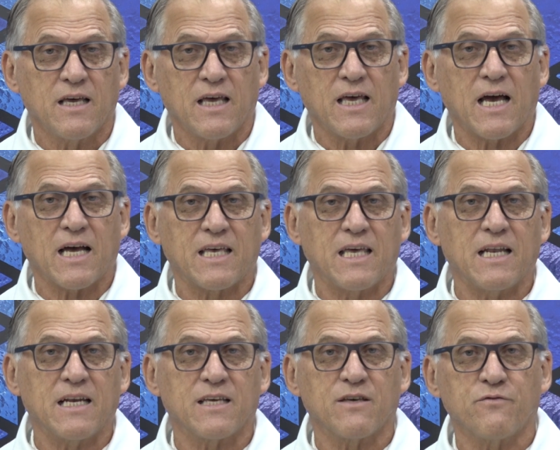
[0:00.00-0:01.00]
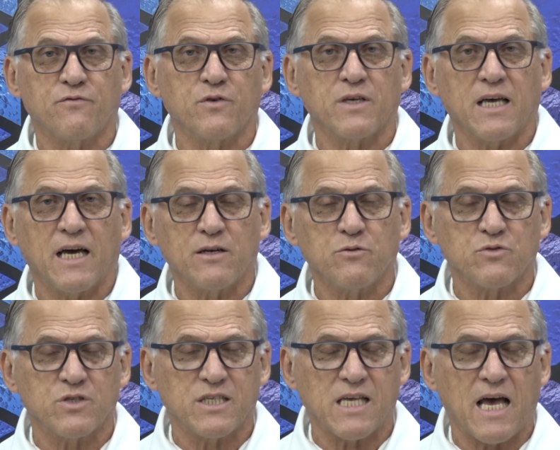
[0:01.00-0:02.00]
é aquele que foi
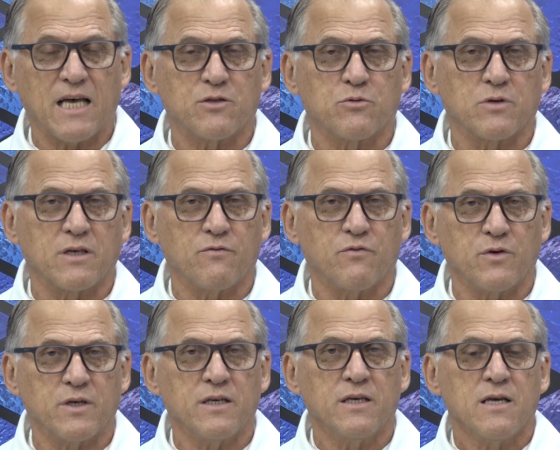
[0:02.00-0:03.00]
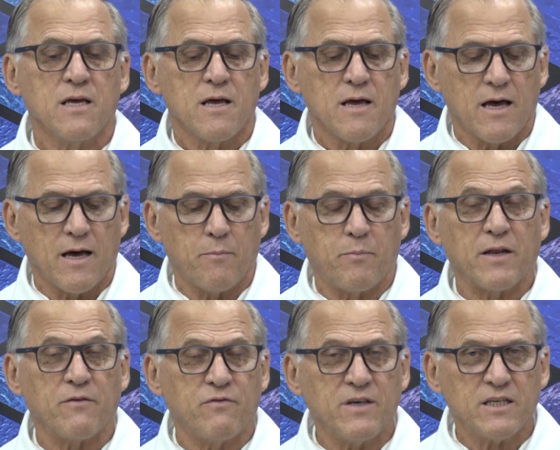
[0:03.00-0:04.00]
anunciado, que foi uh,
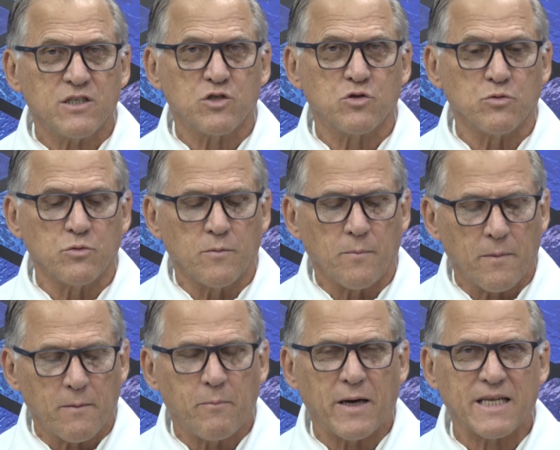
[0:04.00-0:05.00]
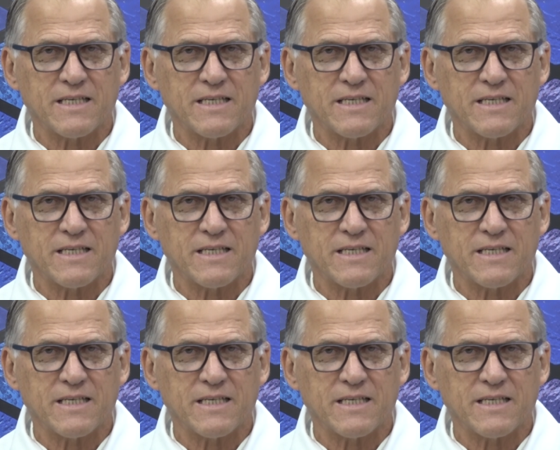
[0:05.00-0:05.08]
previsto para